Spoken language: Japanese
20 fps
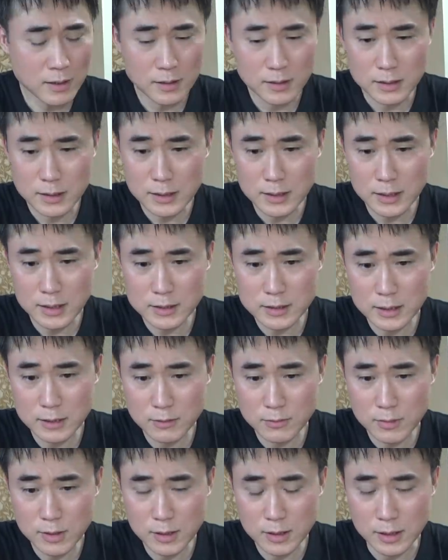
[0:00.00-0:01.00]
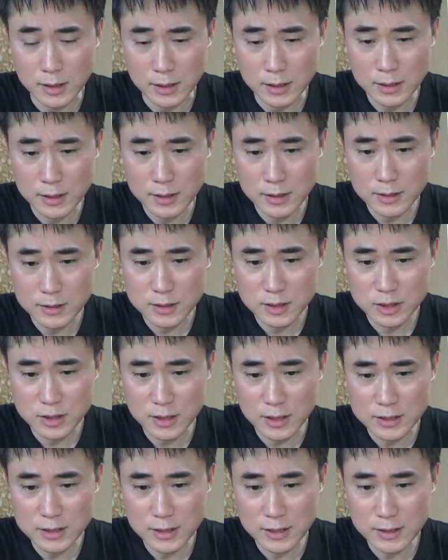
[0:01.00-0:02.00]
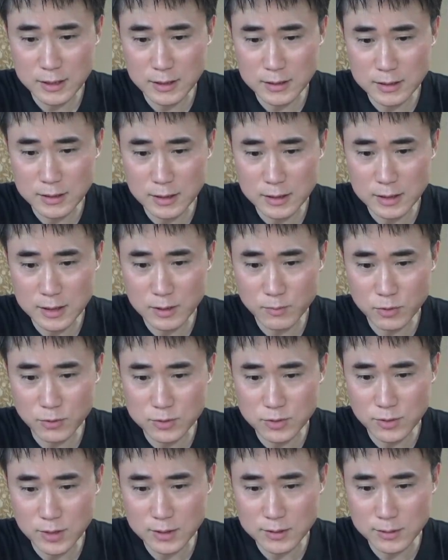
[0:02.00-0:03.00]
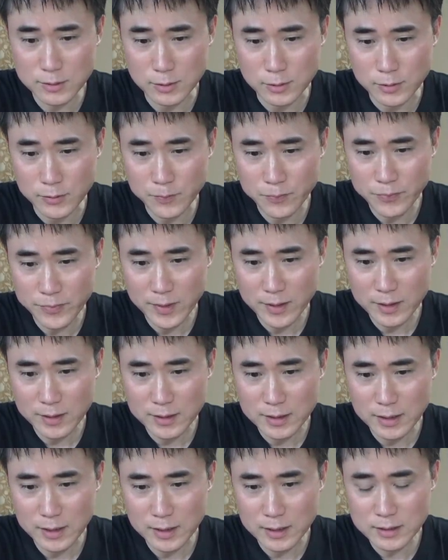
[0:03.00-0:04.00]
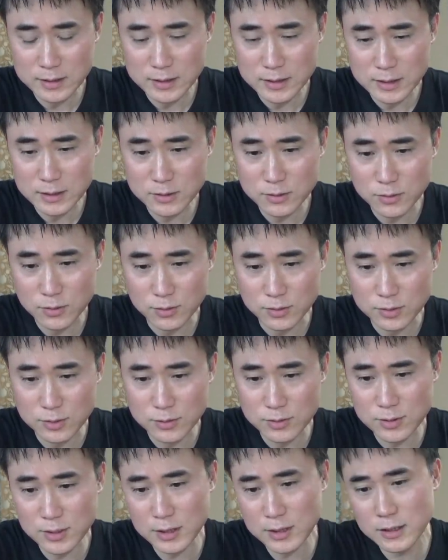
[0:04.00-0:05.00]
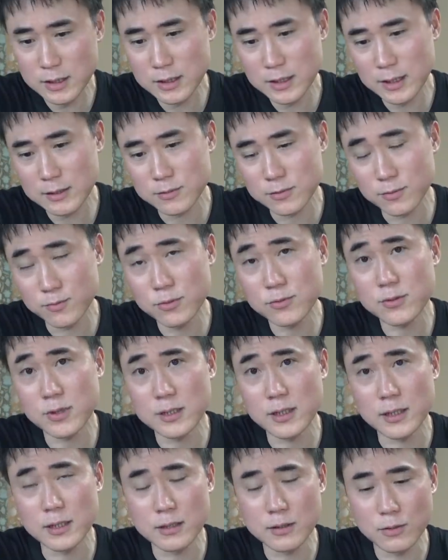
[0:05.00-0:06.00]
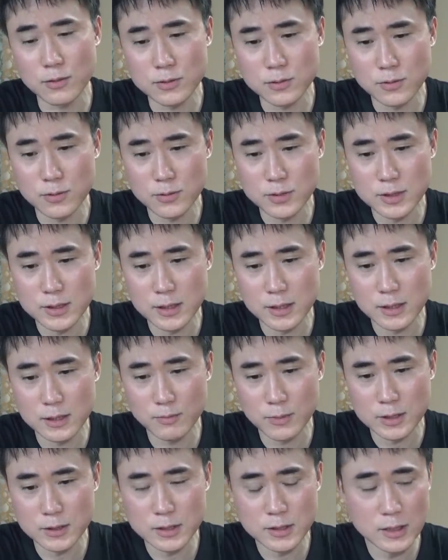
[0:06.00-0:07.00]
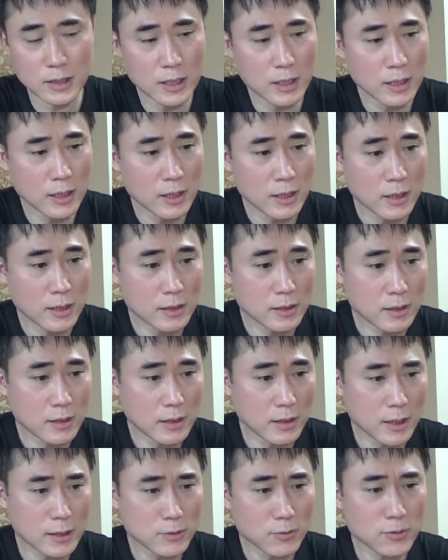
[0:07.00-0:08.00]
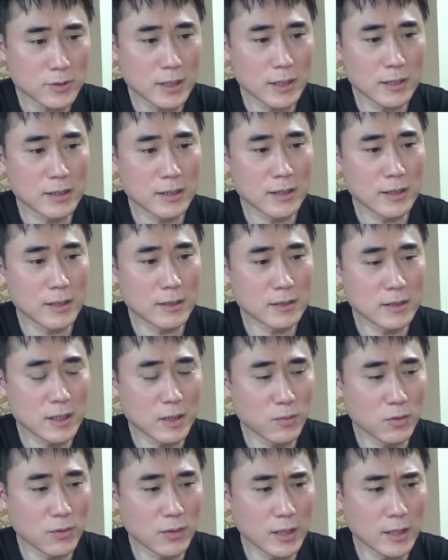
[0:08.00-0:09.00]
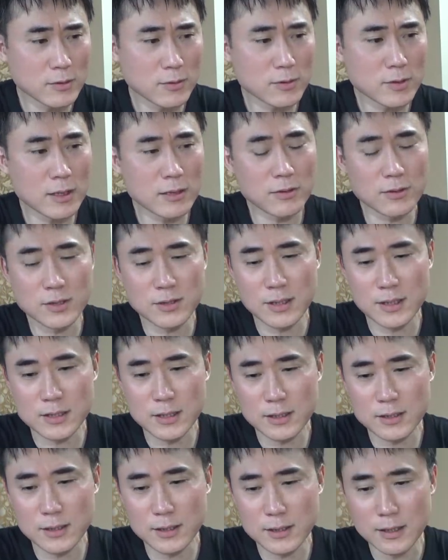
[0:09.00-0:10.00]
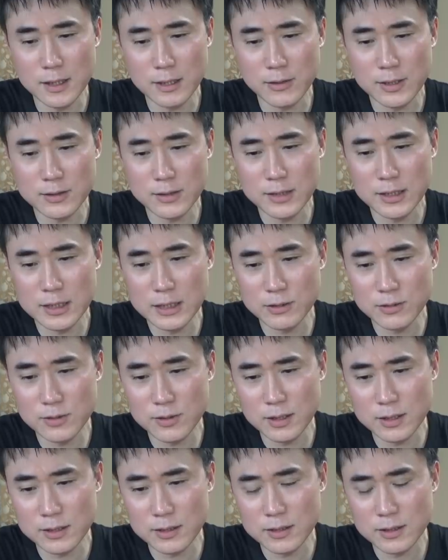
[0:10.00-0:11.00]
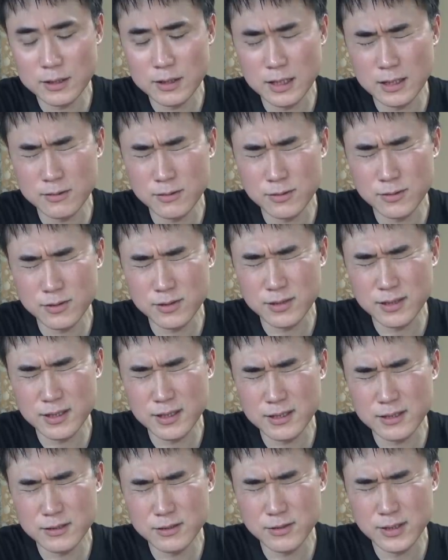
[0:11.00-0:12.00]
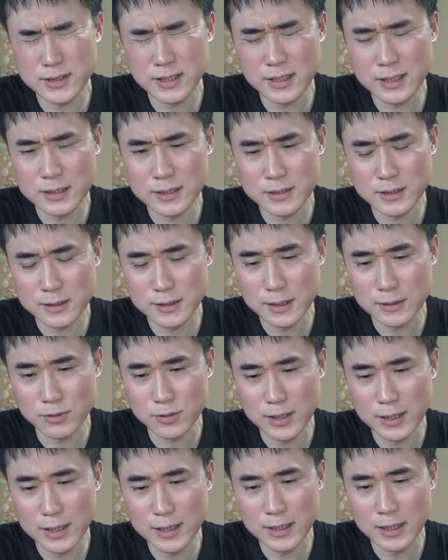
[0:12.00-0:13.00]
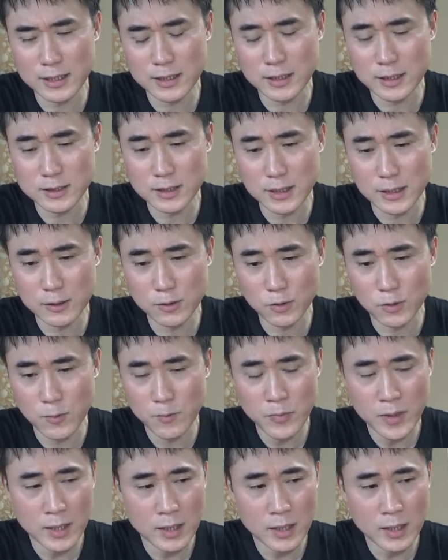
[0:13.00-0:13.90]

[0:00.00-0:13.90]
二階さんは菅政権になってもおそらく幹事長留任になると僕はね予想しています。で麻生さんに関しても麻生さんと菅さんって仲悪い理由があの噂がですね結構絶えないんですけれど